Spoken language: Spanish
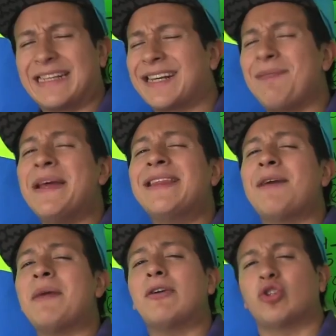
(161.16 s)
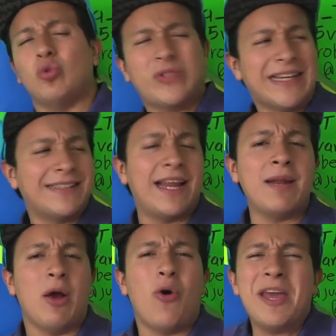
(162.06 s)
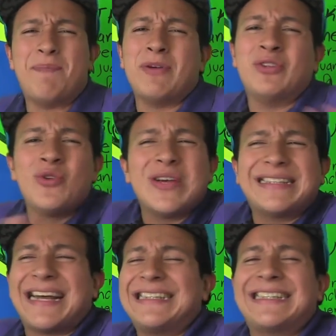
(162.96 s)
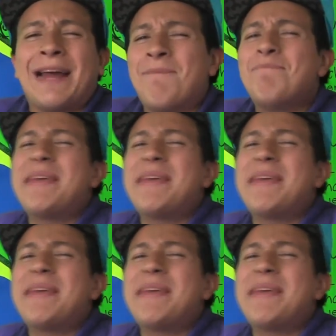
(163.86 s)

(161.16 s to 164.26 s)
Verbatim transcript: Exactamente amigos, ustedes dirán, oye, pero si no estás tan